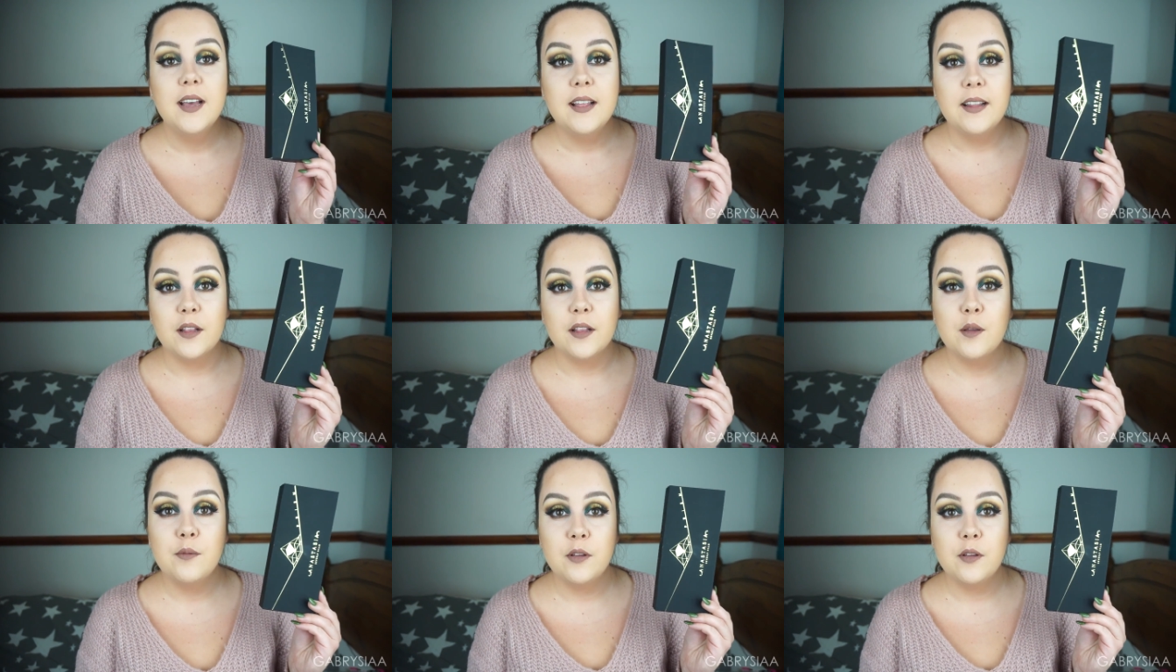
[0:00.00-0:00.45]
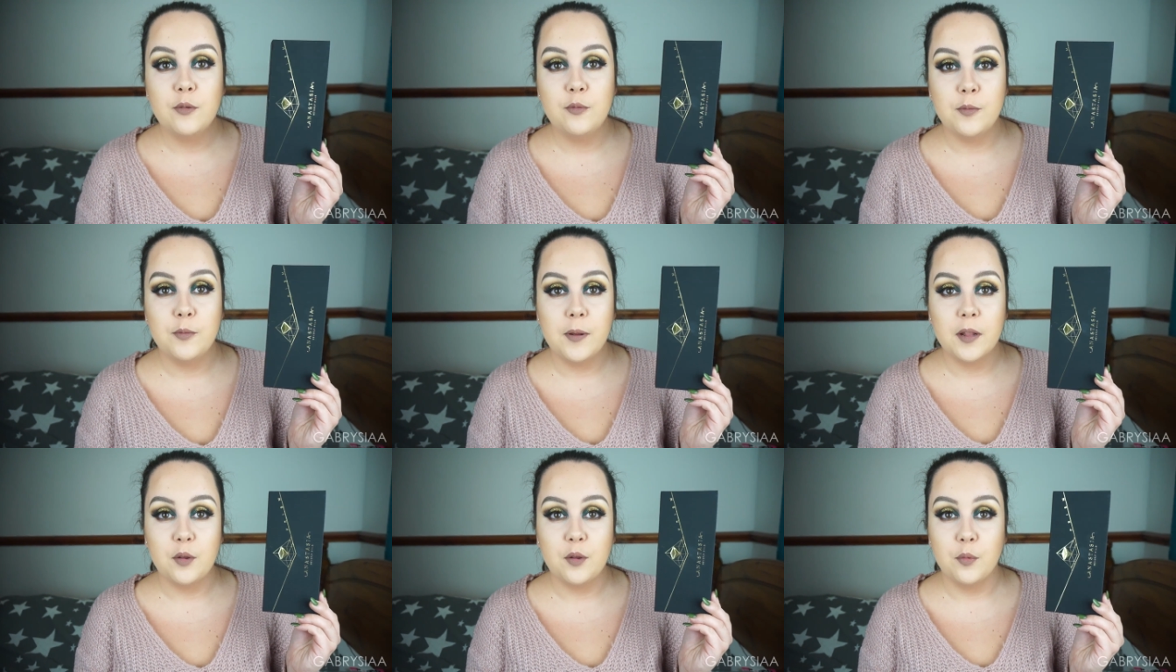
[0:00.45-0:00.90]
natomiast w
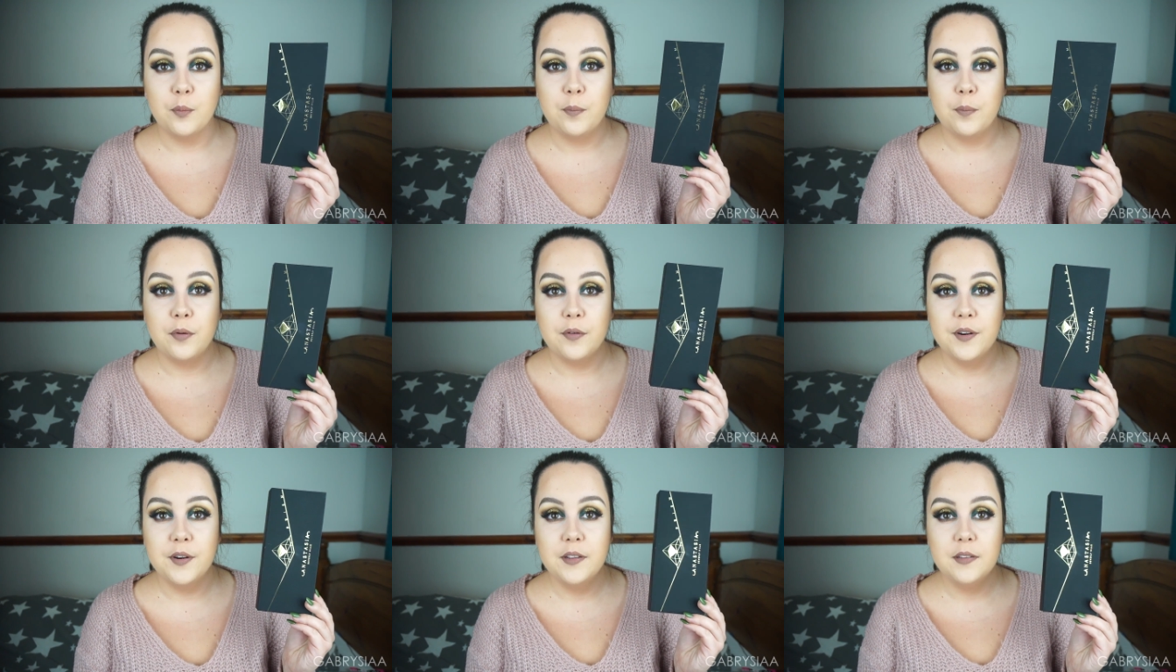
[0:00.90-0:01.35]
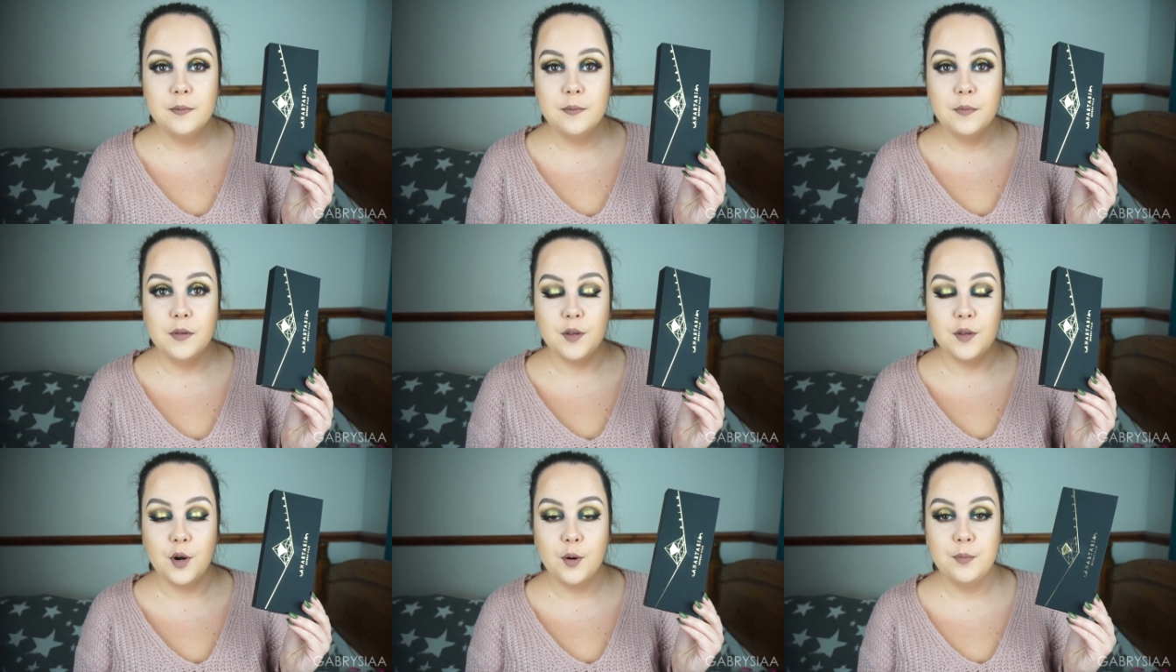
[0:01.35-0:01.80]
przypadku
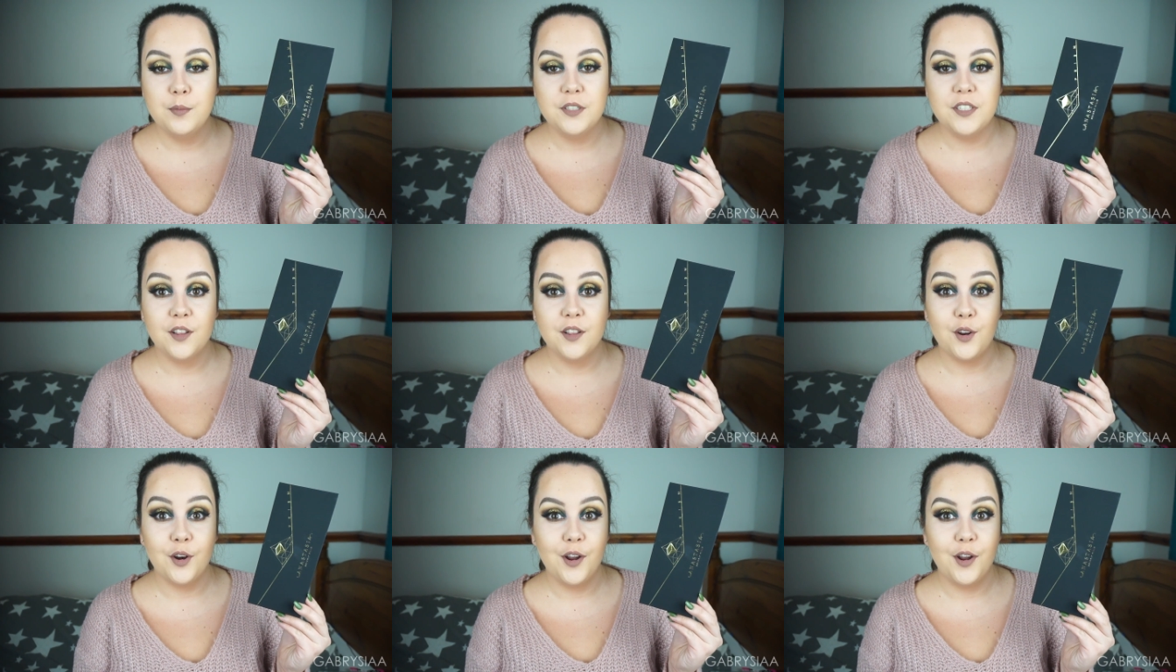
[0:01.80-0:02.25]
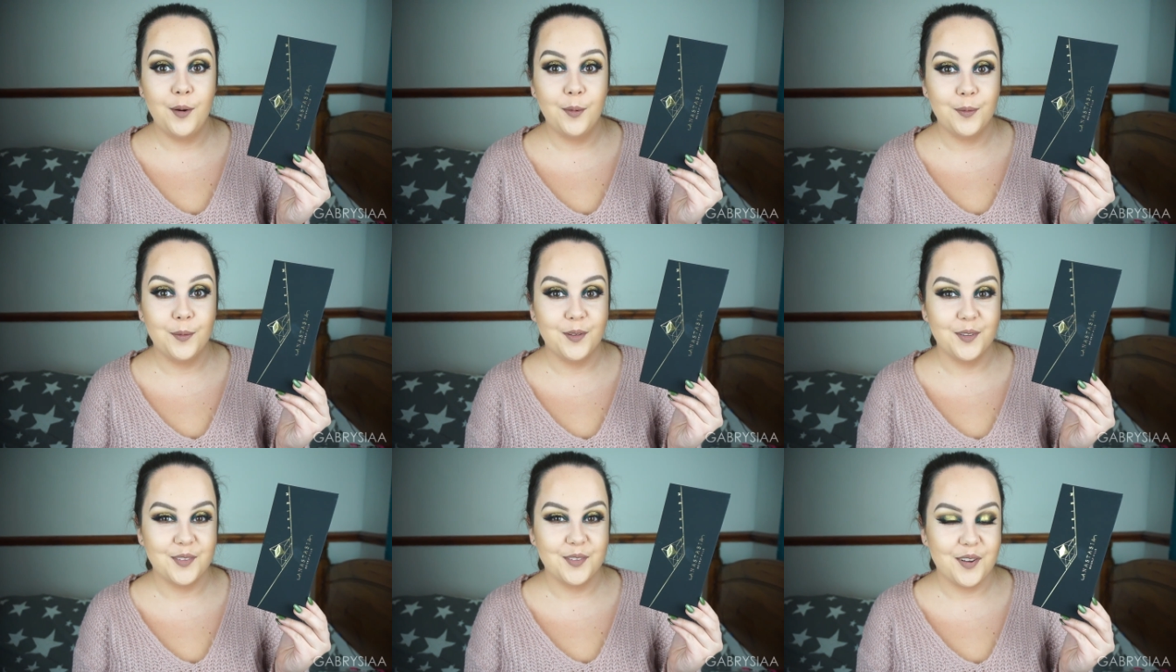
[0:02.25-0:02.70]
Prism robi się trochę
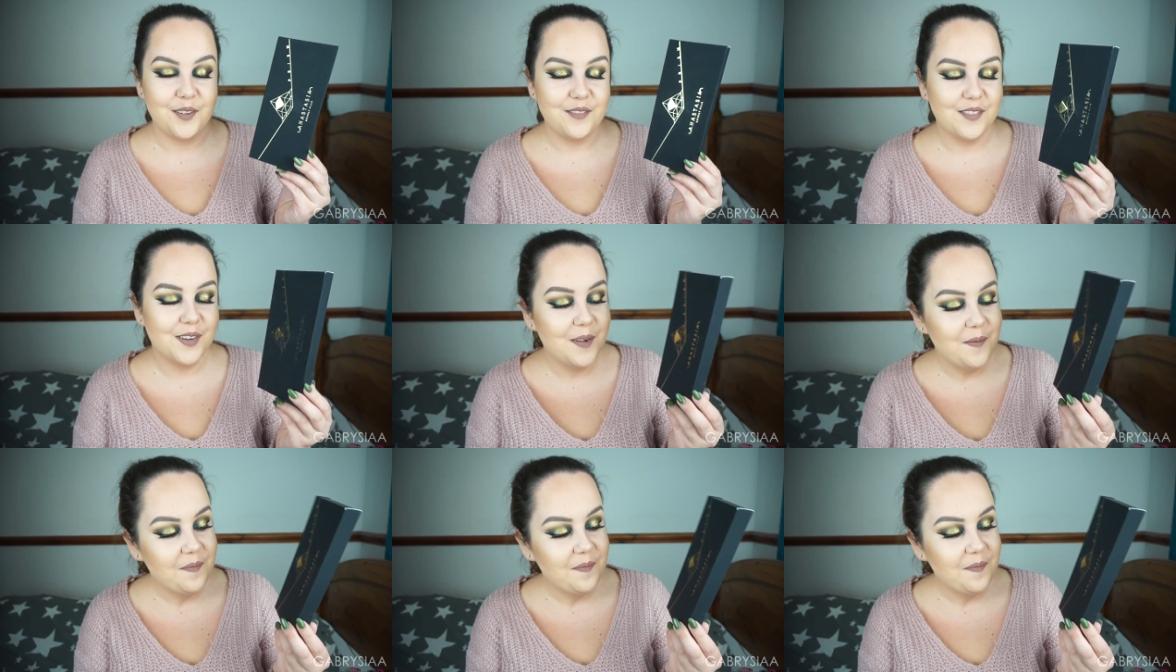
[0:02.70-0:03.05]
luksusowo